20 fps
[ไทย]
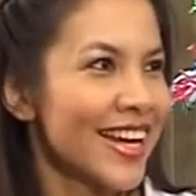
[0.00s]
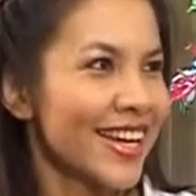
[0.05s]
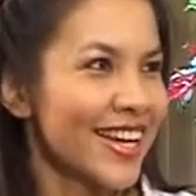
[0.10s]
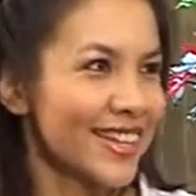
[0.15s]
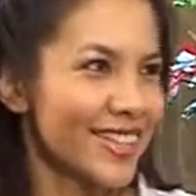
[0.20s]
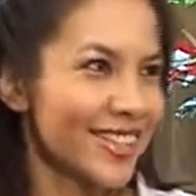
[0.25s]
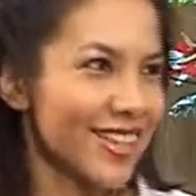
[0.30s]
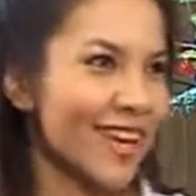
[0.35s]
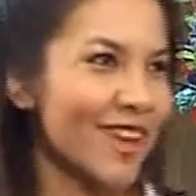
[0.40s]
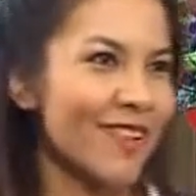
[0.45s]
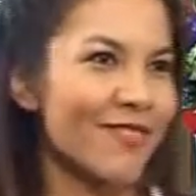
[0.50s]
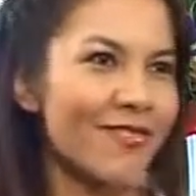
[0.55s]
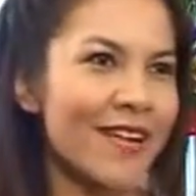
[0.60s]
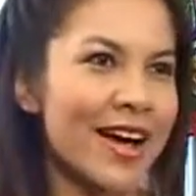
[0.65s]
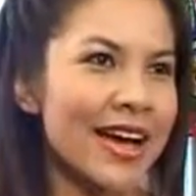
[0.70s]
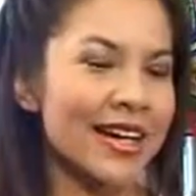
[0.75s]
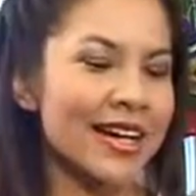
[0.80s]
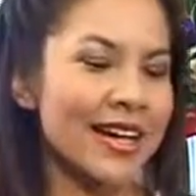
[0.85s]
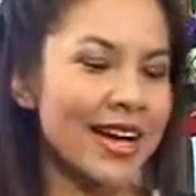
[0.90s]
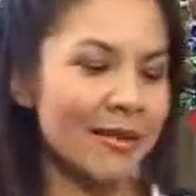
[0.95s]
เดี๋ยวจะเล่าให้
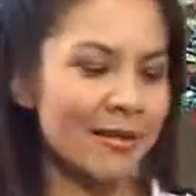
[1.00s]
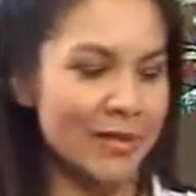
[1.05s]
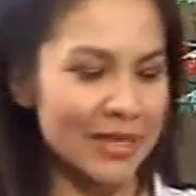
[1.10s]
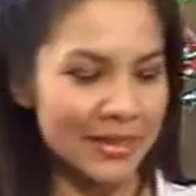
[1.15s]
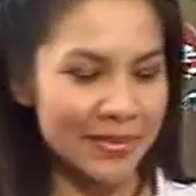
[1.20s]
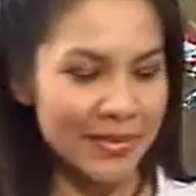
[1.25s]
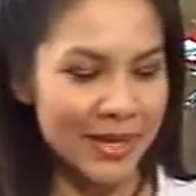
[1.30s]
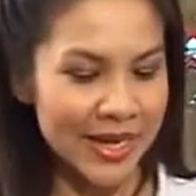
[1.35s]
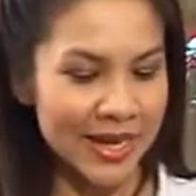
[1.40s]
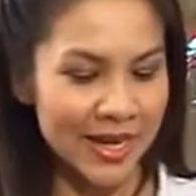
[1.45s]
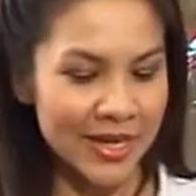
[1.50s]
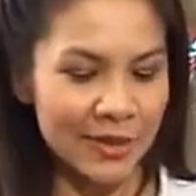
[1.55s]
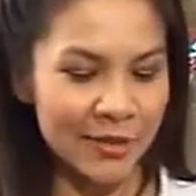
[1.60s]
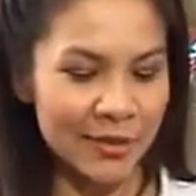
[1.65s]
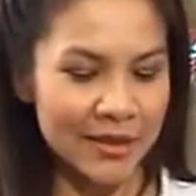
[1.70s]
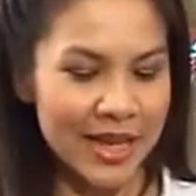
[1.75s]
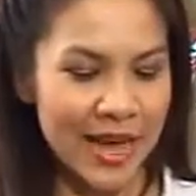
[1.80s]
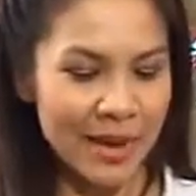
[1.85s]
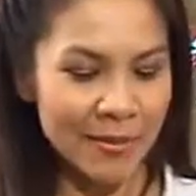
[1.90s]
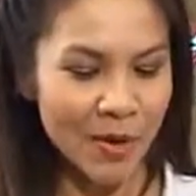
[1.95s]
ฟังนะคะ มันจะมีเงินอ
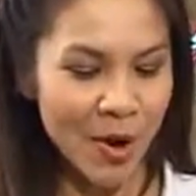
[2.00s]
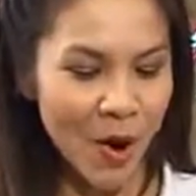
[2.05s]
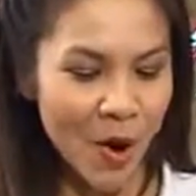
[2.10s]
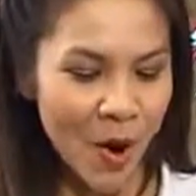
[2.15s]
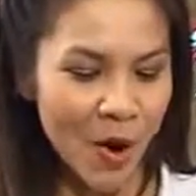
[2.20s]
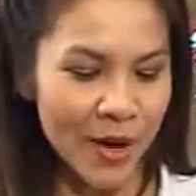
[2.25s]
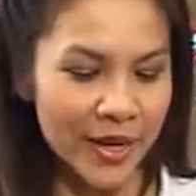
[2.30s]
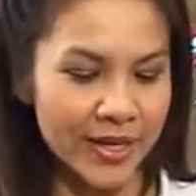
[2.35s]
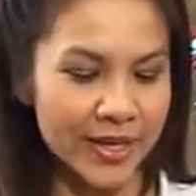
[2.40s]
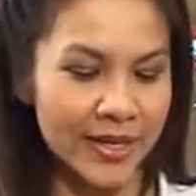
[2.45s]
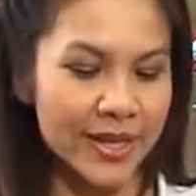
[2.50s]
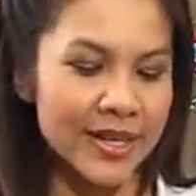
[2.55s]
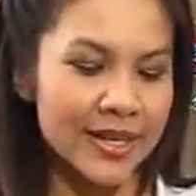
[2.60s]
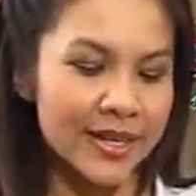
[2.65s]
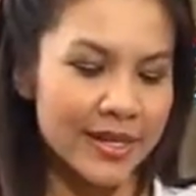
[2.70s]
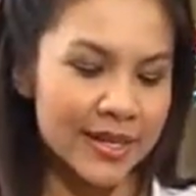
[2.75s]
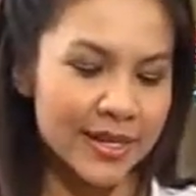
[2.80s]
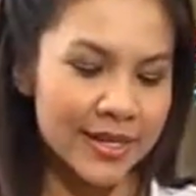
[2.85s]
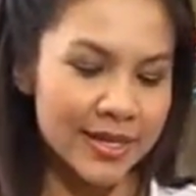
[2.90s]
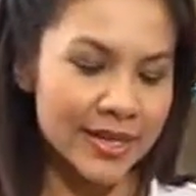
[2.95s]
ยู่ 3 ก้อน
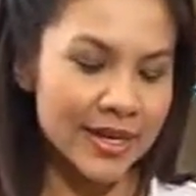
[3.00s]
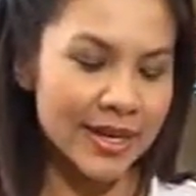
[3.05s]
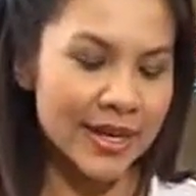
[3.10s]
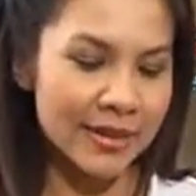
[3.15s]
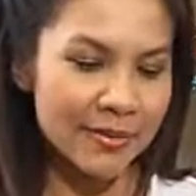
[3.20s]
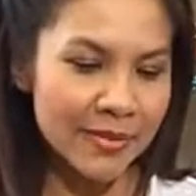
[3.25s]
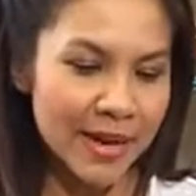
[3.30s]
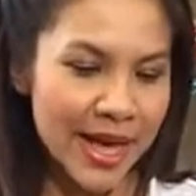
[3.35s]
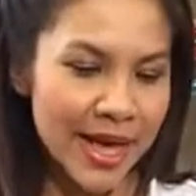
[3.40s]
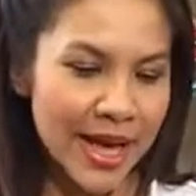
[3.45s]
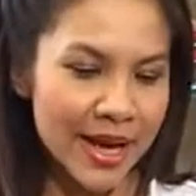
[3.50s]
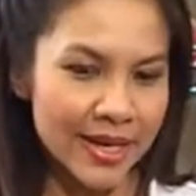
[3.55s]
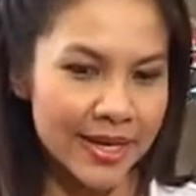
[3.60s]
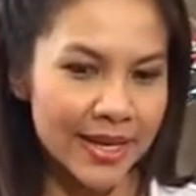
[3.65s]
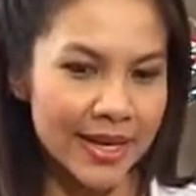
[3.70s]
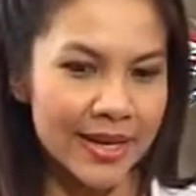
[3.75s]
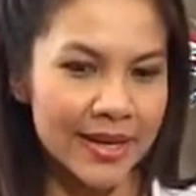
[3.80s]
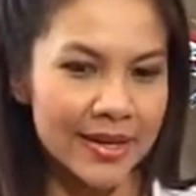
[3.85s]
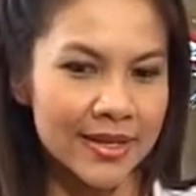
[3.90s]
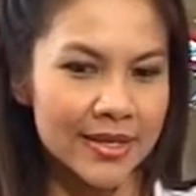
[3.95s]
ก็คือเริ่มแรก
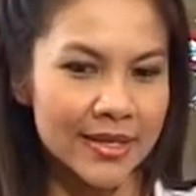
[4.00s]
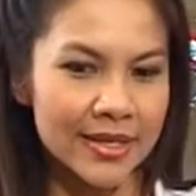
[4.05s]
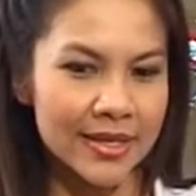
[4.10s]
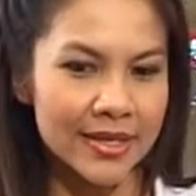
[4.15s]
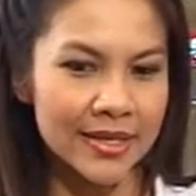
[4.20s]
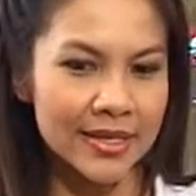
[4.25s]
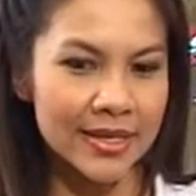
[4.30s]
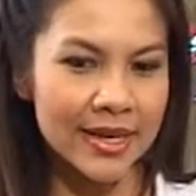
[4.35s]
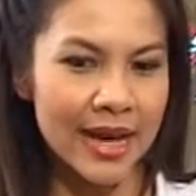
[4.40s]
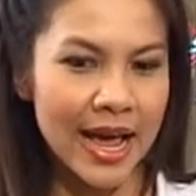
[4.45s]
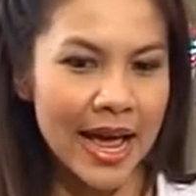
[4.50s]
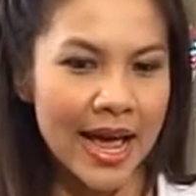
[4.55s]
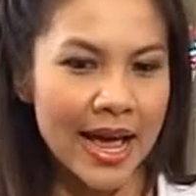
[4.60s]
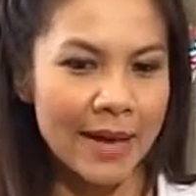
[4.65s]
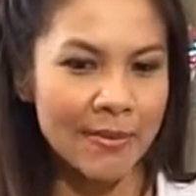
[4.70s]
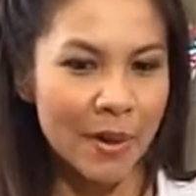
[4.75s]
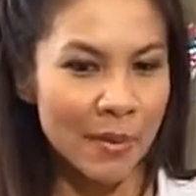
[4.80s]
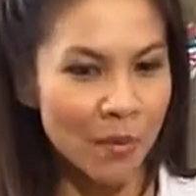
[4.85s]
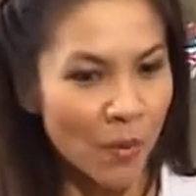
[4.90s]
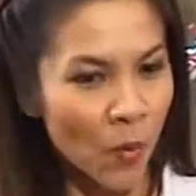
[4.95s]
เนี่ยก็คือค่า
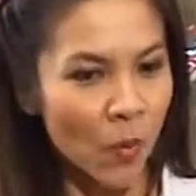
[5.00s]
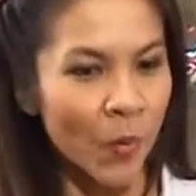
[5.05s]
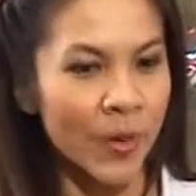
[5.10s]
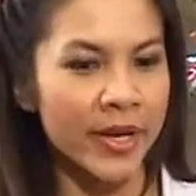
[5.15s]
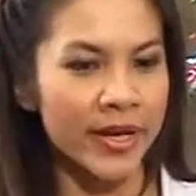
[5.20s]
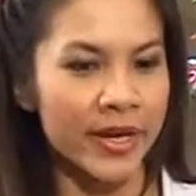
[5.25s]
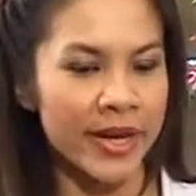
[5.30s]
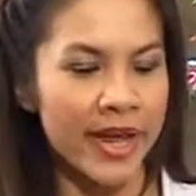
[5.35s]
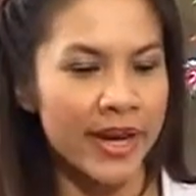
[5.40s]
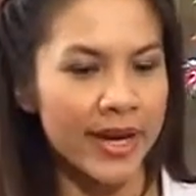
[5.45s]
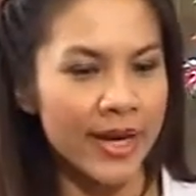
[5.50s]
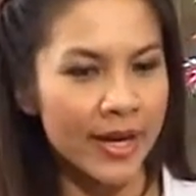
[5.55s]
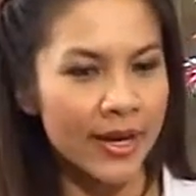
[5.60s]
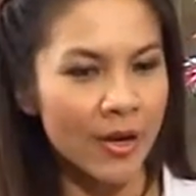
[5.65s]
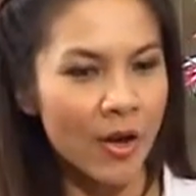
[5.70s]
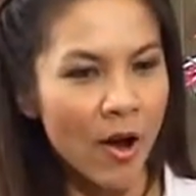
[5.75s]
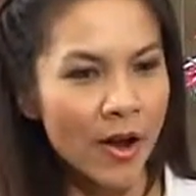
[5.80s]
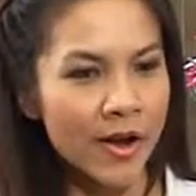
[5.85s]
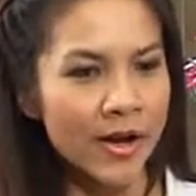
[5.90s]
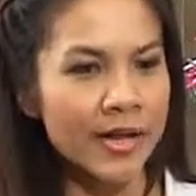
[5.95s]
ประมูล อันเนี้ย
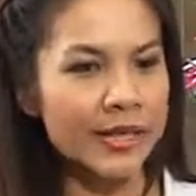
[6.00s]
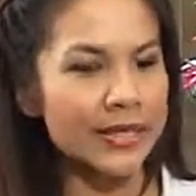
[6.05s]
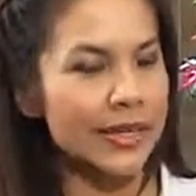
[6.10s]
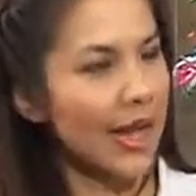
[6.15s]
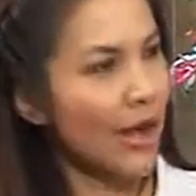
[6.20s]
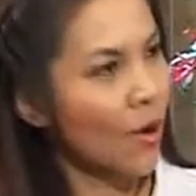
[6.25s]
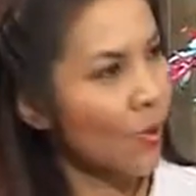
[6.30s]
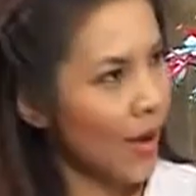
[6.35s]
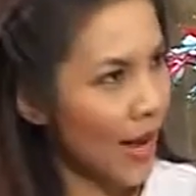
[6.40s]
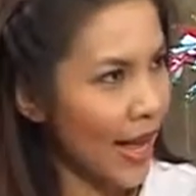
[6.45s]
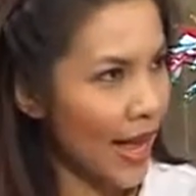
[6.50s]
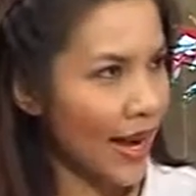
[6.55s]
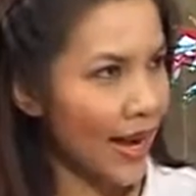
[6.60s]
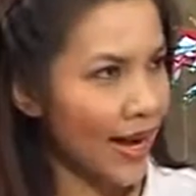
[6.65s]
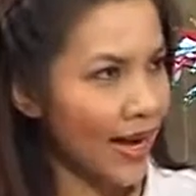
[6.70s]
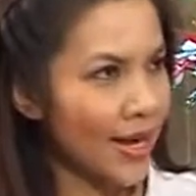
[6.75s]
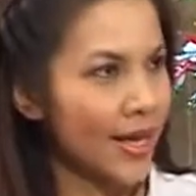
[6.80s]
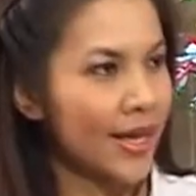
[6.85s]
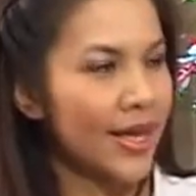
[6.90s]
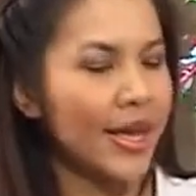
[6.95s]
ก้อนเนี้ยจะเข้าคลัง